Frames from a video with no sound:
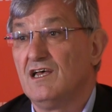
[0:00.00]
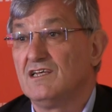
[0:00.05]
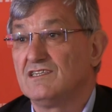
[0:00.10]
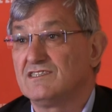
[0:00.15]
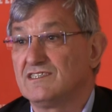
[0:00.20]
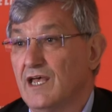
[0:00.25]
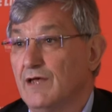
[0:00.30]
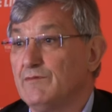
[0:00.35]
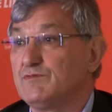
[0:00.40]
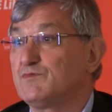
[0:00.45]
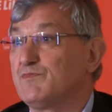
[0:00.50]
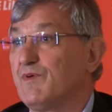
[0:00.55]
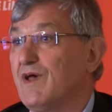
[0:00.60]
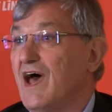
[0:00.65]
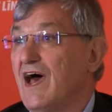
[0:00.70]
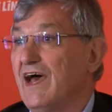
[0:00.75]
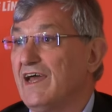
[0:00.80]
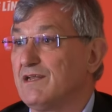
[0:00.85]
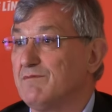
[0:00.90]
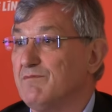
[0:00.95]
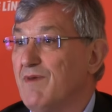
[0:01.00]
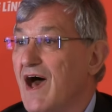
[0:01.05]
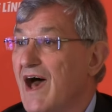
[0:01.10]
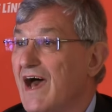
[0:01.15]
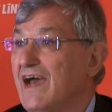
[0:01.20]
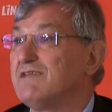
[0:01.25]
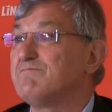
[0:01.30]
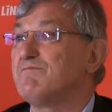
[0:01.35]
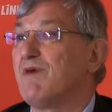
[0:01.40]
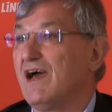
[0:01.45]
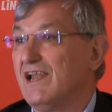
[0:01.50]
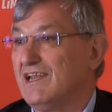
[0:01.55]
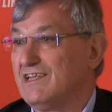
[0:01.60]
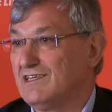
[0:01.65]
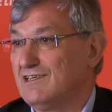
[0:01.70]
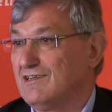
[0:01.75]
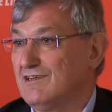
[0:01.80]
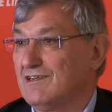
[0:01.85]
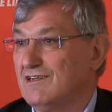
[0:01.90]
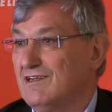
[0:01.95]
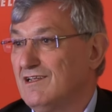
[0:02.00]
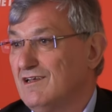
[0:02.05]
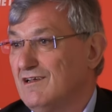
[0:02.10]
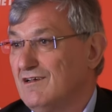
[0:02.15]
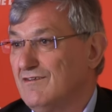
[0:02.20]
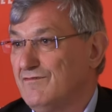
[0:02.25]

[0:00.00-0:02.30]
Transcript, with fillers: selbst bei einem einmaligen